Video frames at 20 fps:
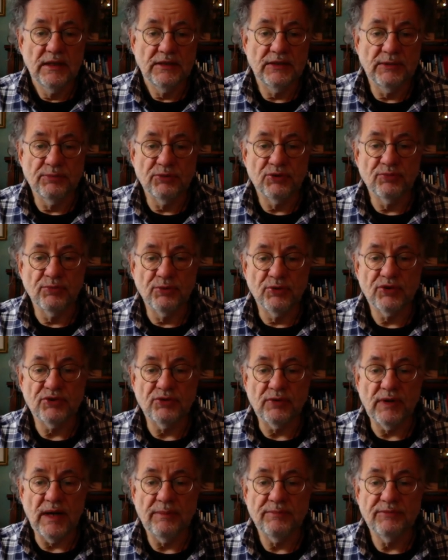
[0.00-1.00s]
die
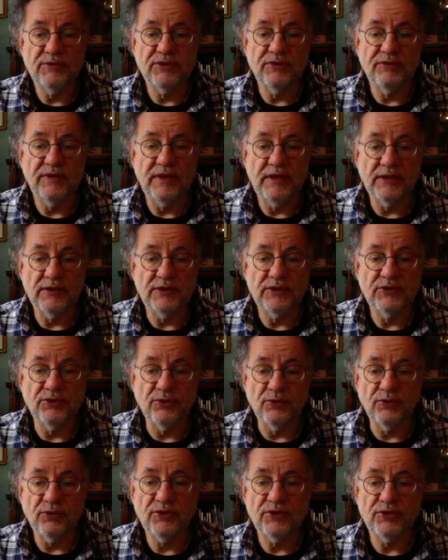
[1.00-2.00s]
Beschmutzung abzuwehren,
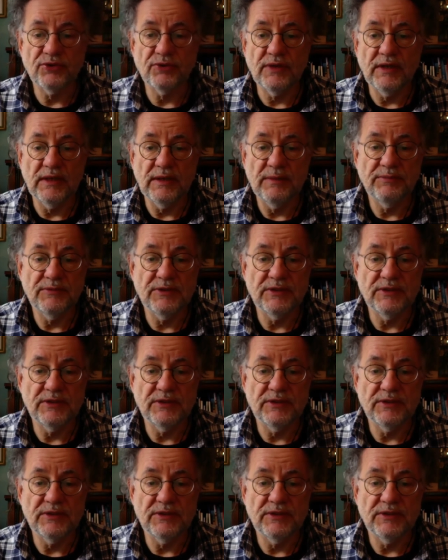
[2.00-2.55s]
zurückzugeben,